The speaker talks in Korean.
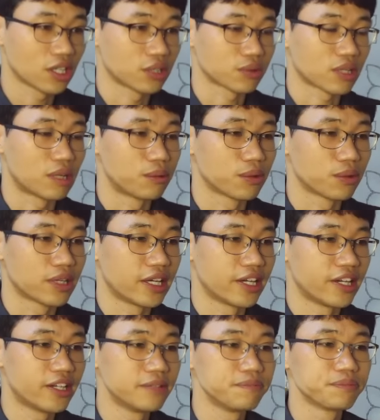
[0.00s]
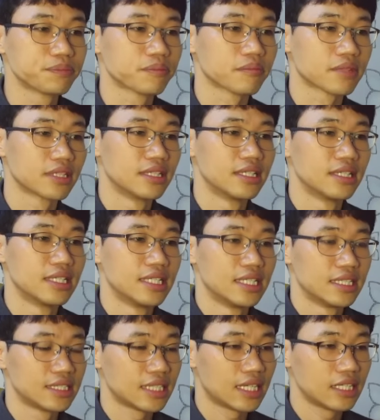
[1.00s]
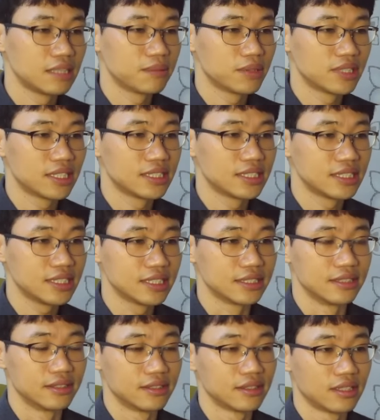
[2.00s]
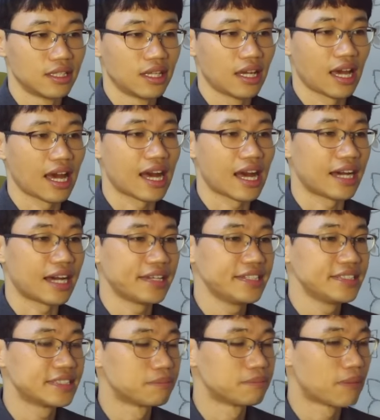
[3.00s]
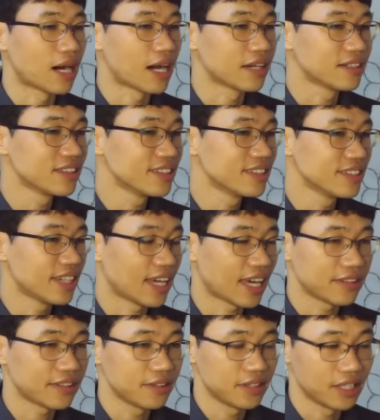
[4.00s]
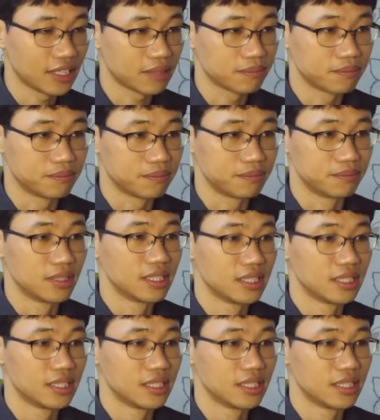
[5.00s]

계속 가볼게요. 자, 이번에는 I smiled at him.